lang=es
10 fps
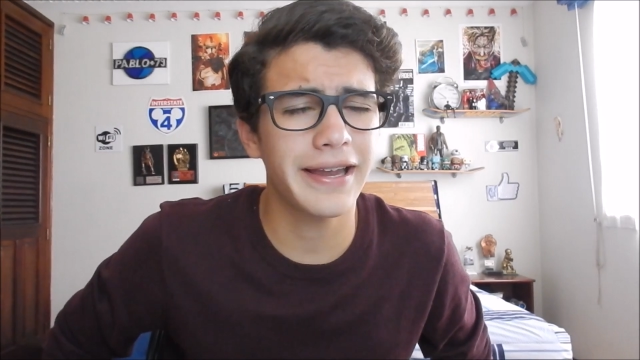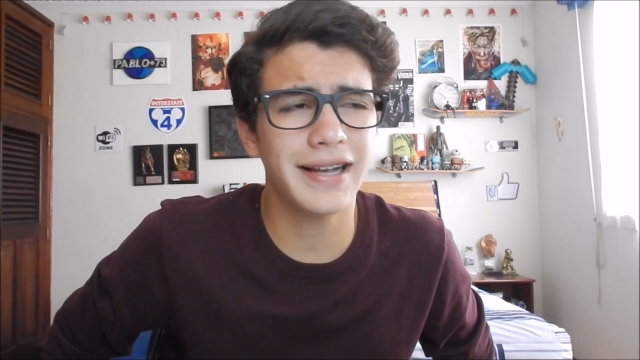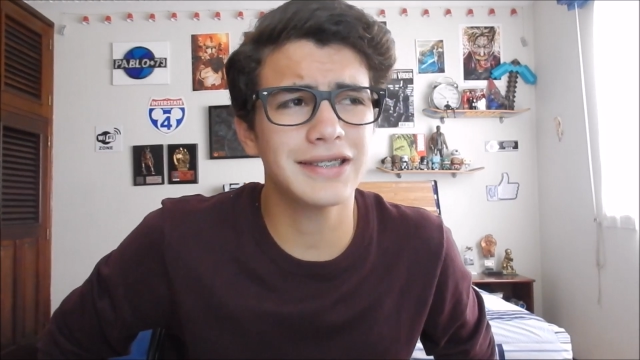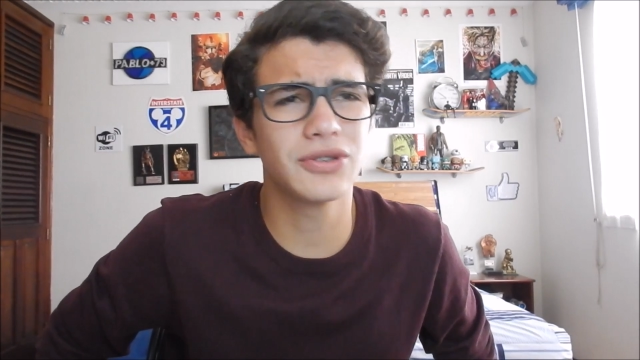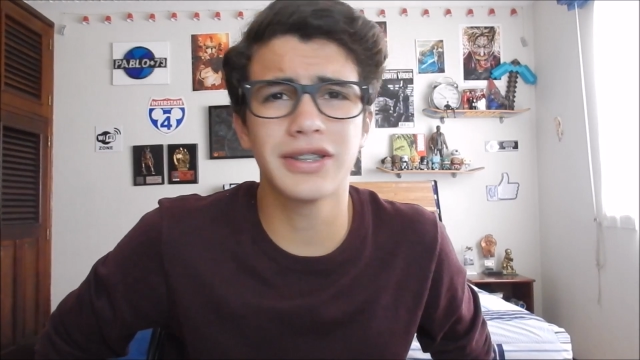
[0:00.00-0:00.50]
¿Qué
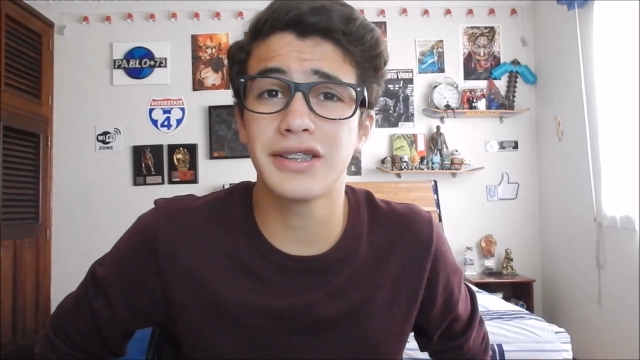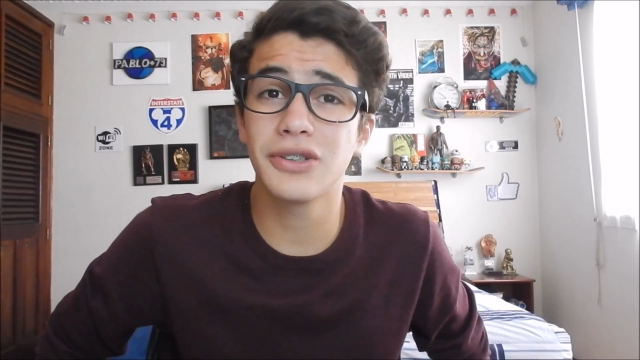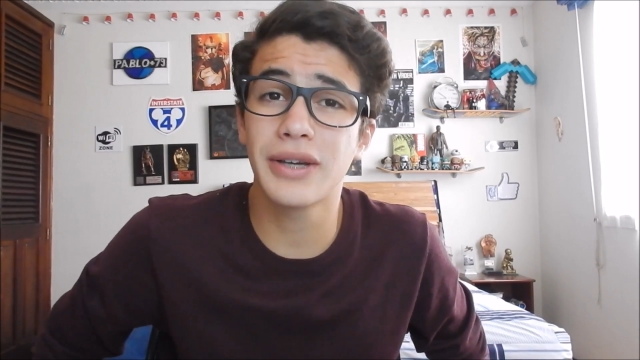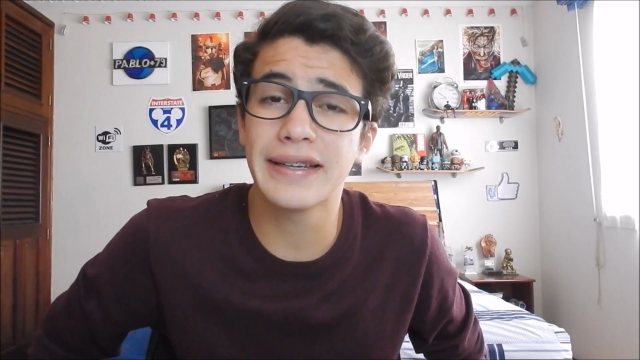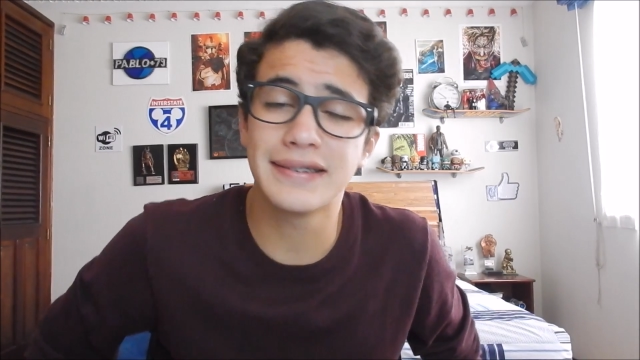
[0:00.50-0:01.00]
acaso te
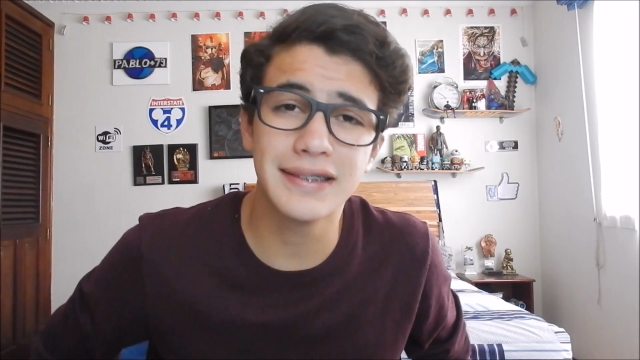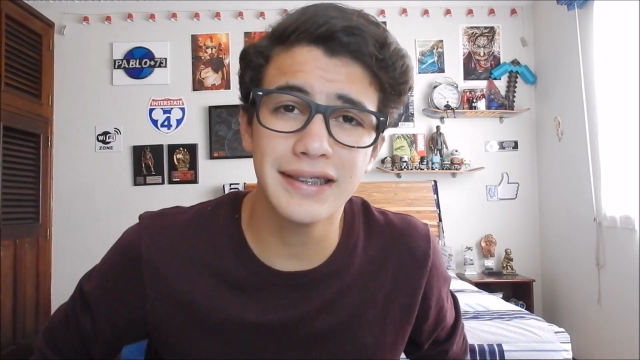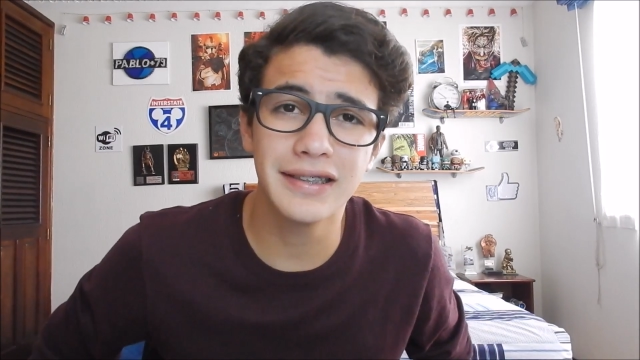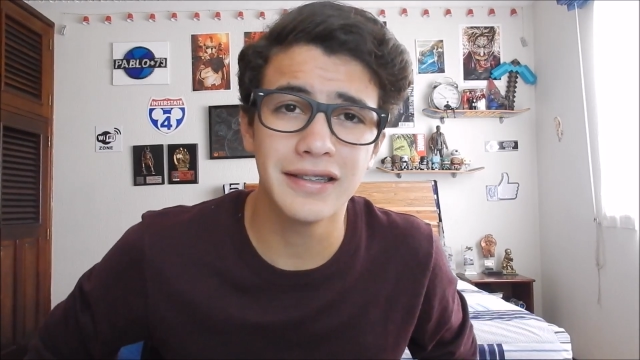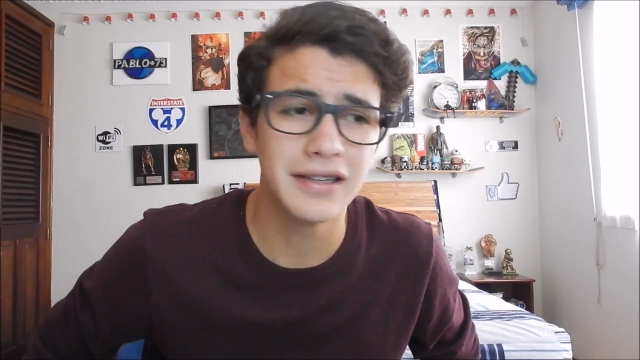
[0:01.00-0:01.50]
tengo que
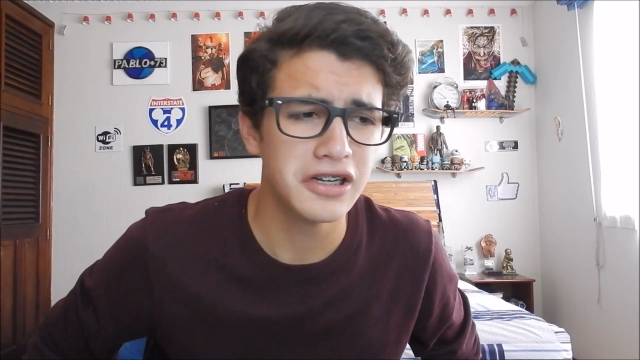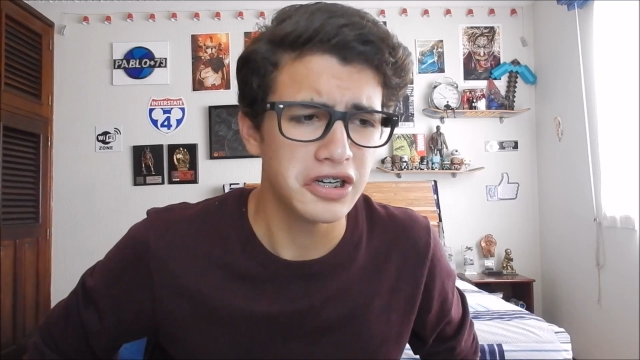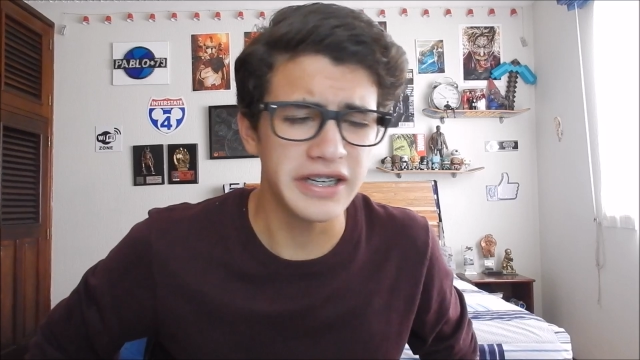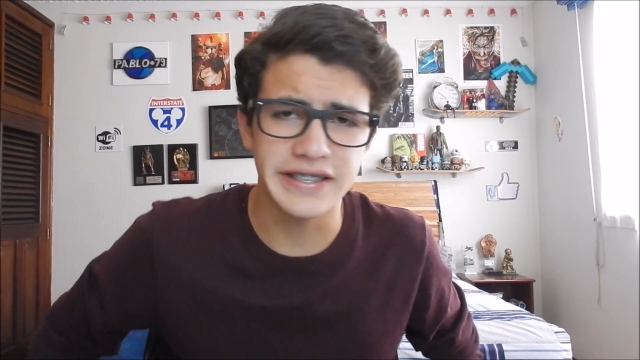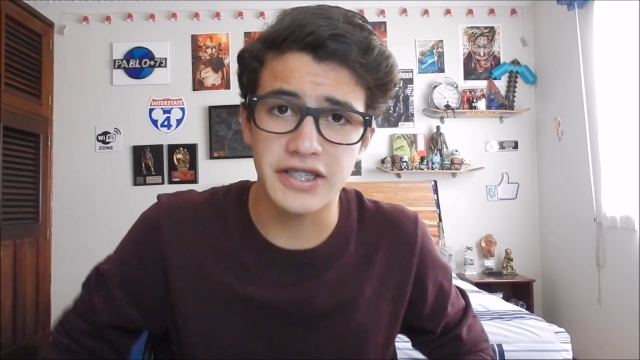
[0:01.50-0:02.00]
decir
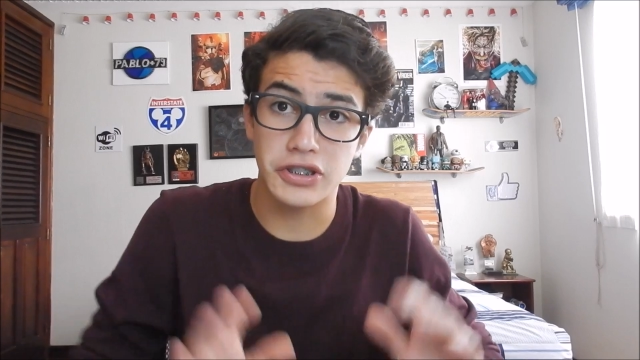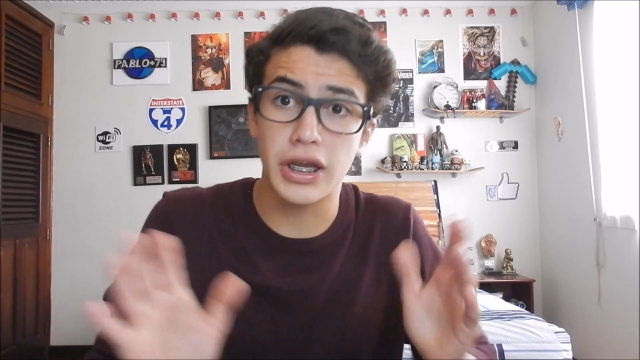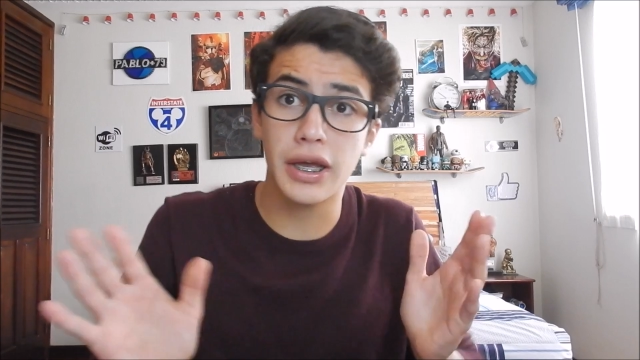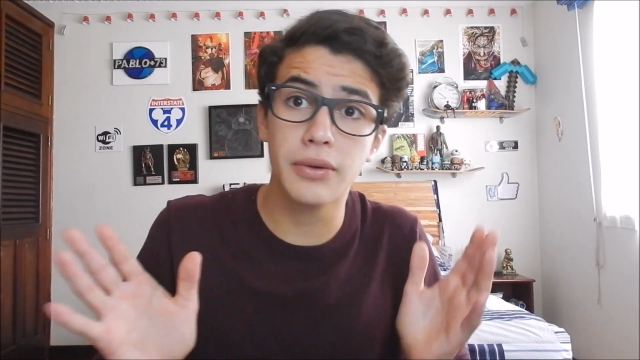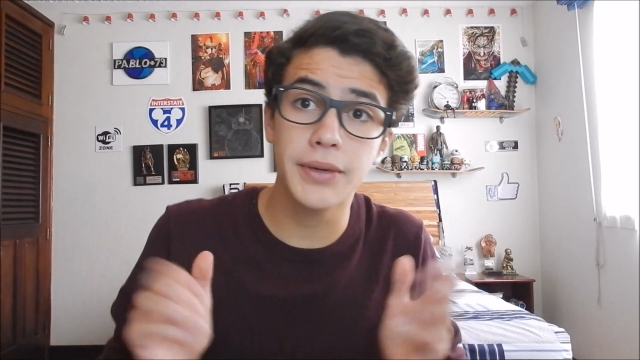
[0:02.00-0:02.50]

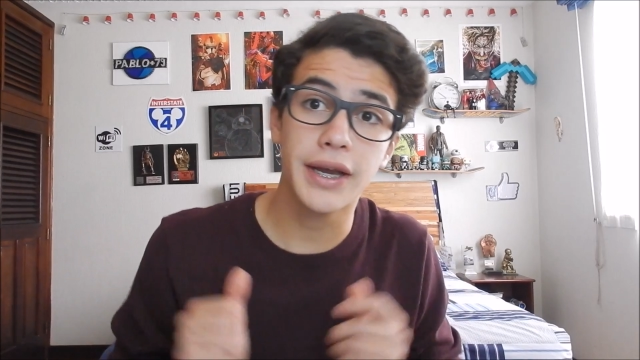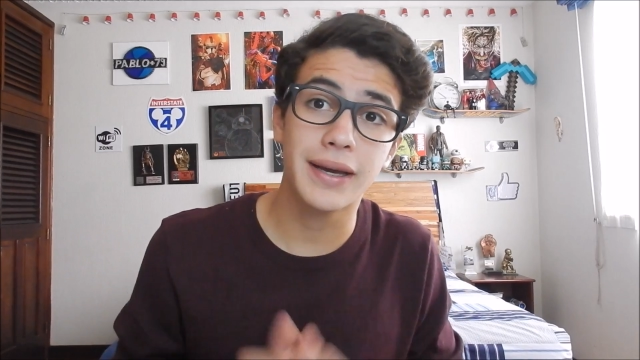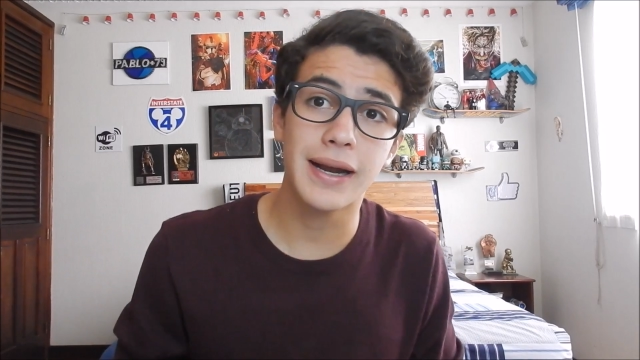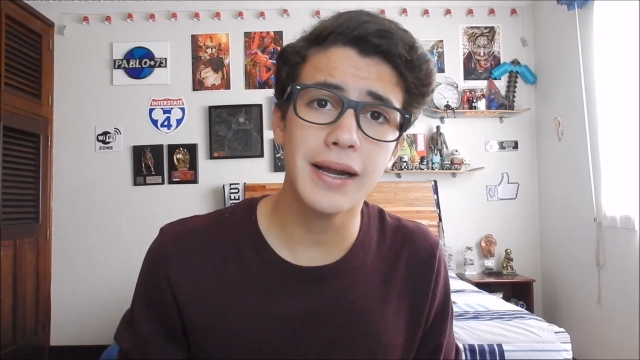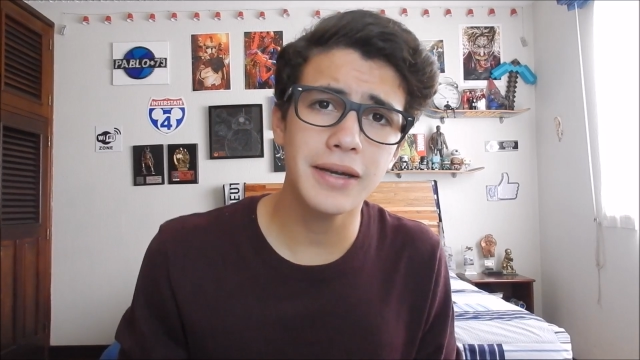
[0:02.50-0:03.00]
licenciado
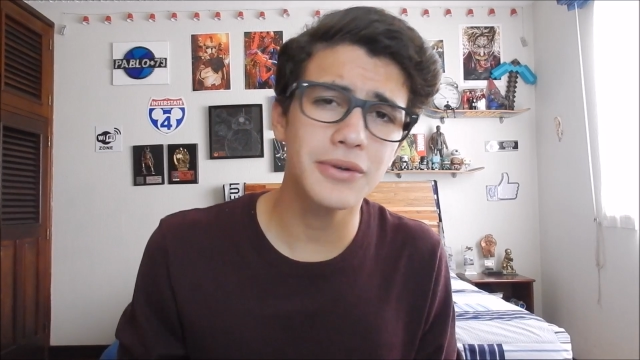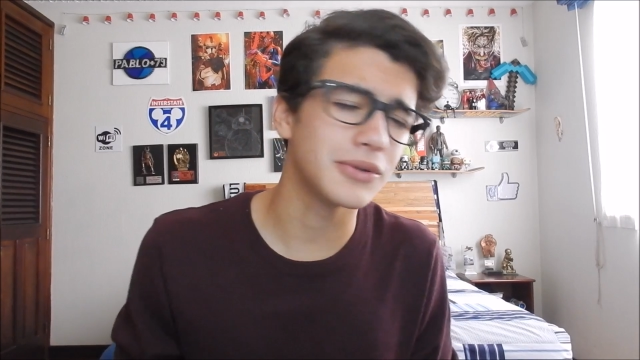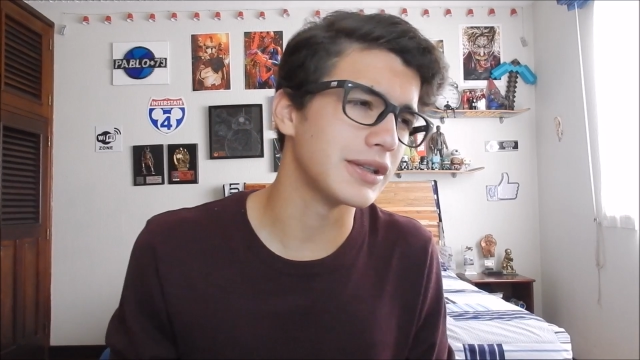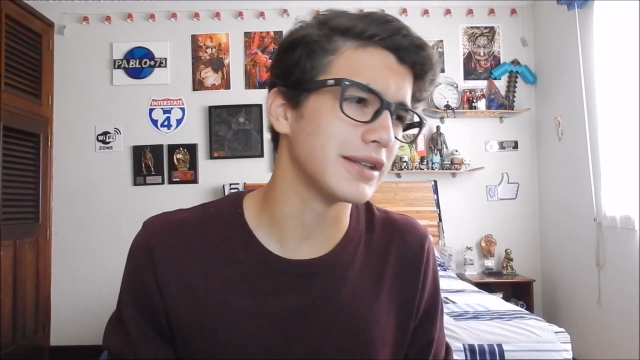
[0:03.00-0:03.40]
Villagrán o